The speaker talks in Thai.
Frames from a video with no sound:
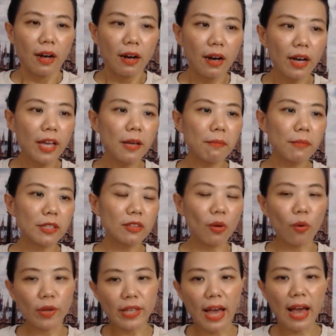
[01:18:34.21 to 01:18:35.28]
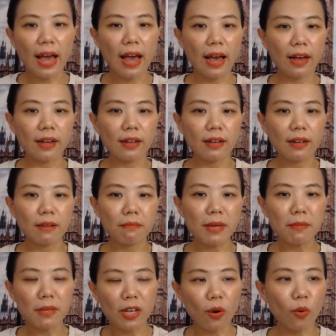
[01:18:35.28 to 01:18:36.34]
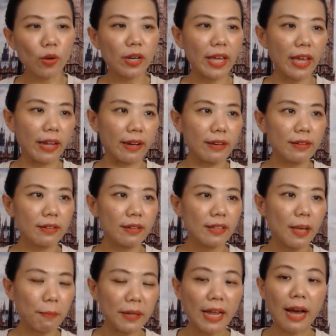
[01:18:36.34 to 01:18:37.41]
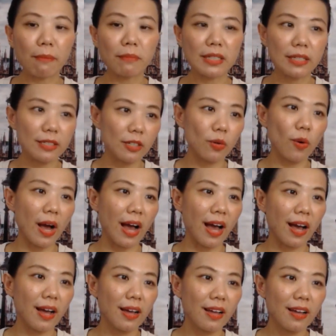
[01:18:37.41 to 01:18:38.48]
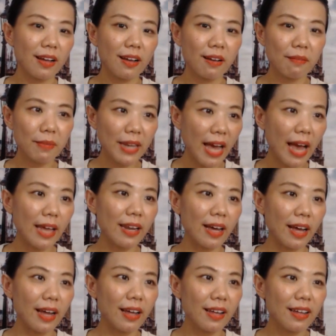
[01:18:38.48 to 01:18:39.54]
เฮ้ยมันโตยากไม่มีคนเห็นอย่าไปทำเลยดีกว่าไม่ได้นะคะ